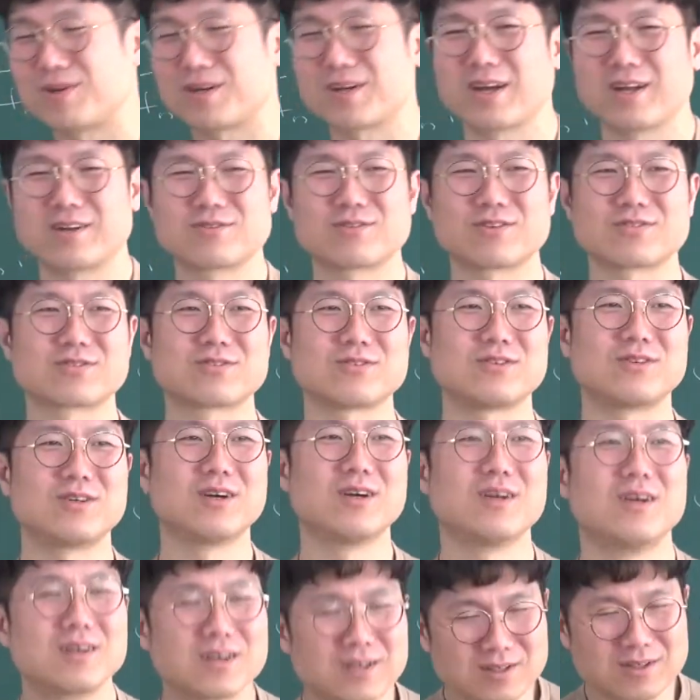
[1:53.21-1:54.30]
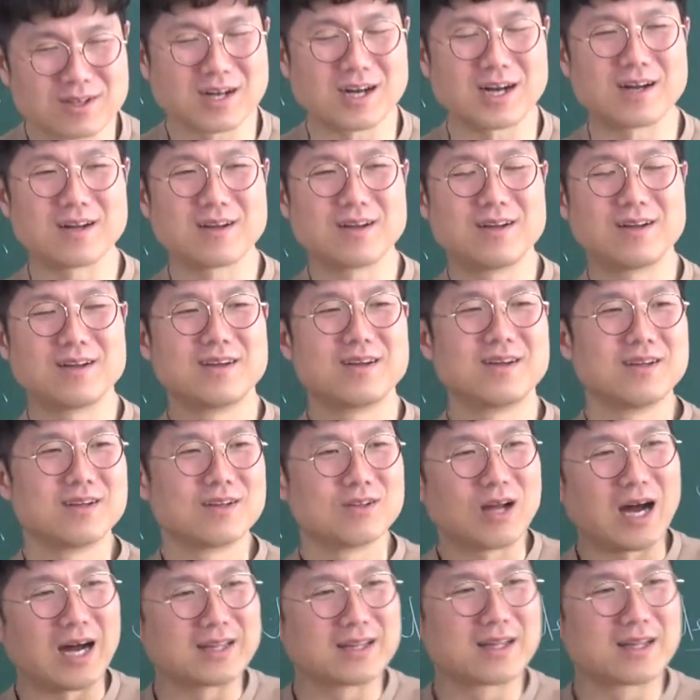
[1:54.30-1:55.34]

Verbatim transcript: 막 애를 썼어. 그러다가 안